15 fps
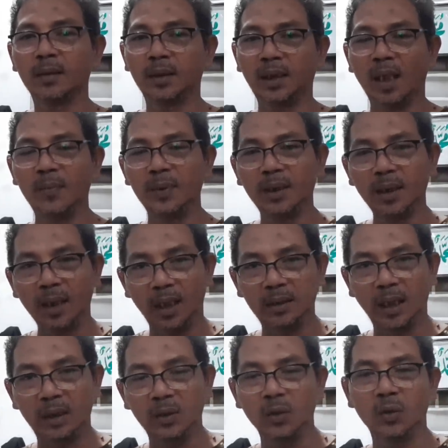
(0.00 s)
Tetapi
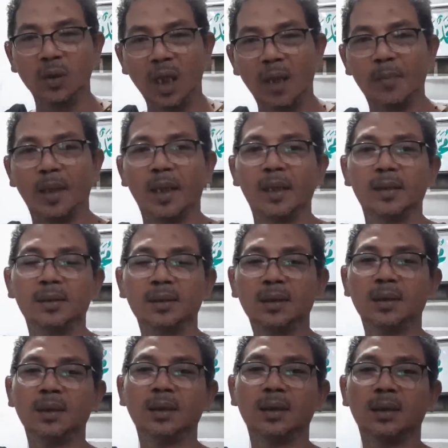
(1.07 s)
Nahdlatul Ulama
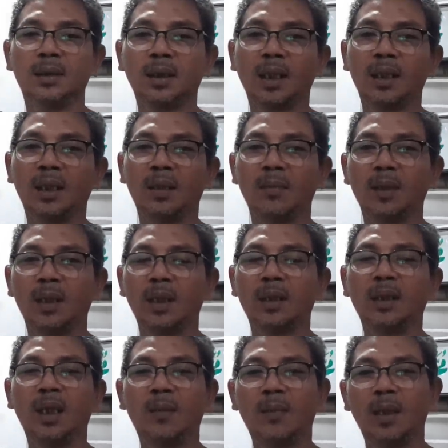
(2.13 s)
dengan
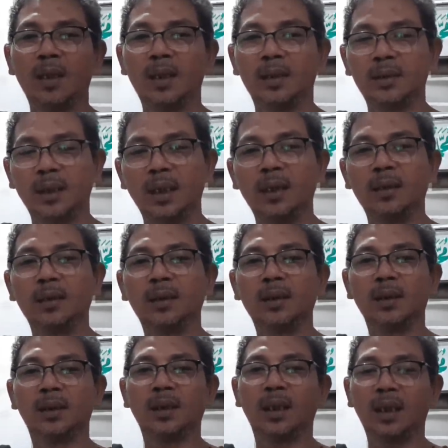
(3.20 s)
amalan-amalannya,
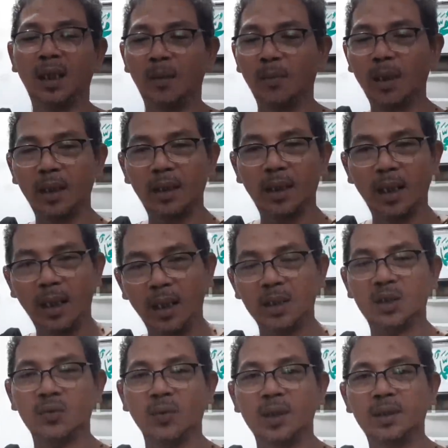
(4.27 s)
dengan amaliah
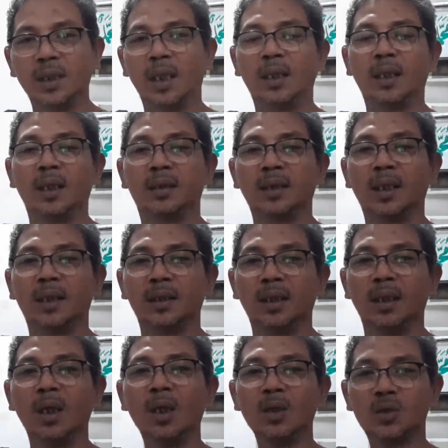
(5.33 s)
aswaja
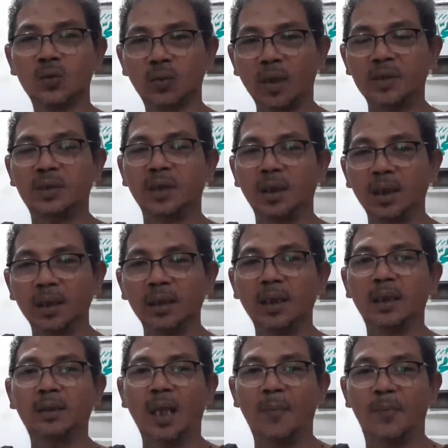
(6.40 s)
anahdianya juga sering
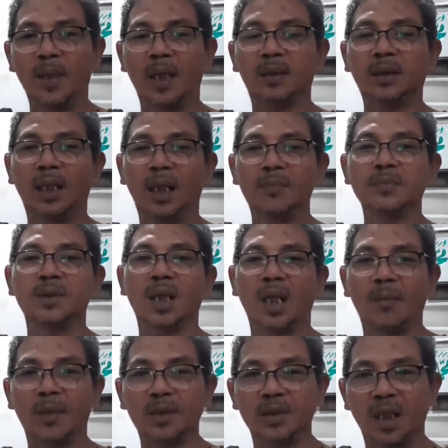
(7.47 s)
ia tabrak dalam
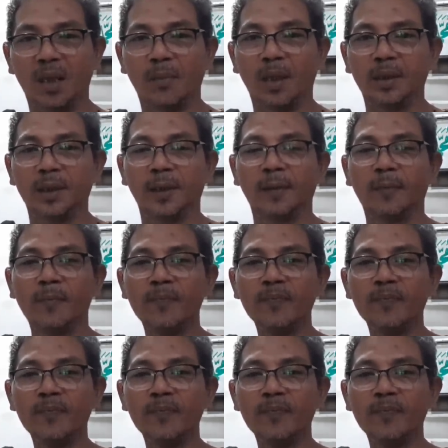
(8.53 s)
ceramah-ceramahnya.